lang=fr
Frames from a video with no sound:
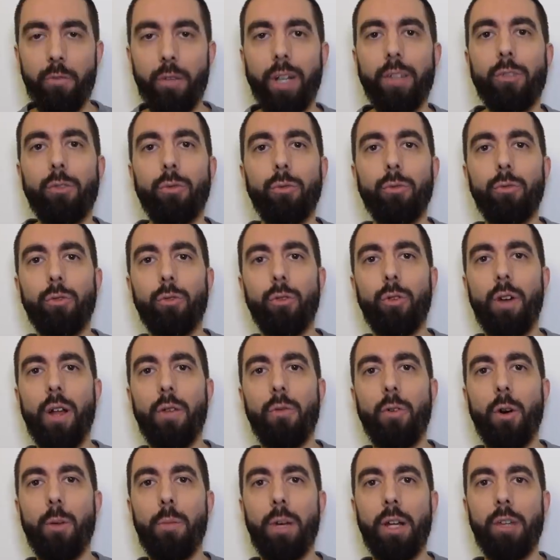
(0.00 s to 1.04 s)
version de la
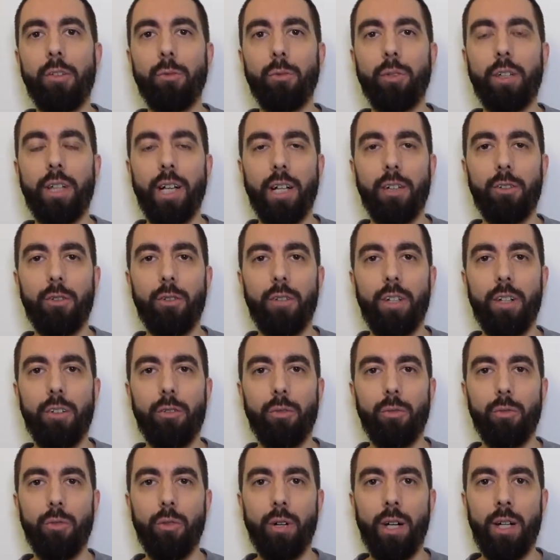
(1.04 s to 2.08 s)
formation cartonnée à
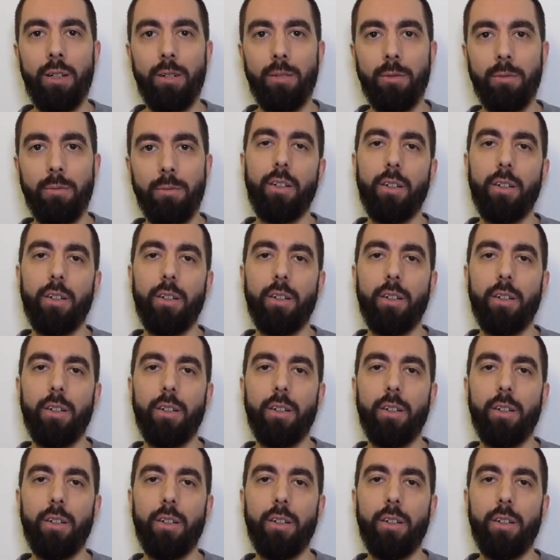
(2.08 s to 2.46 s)
son oral.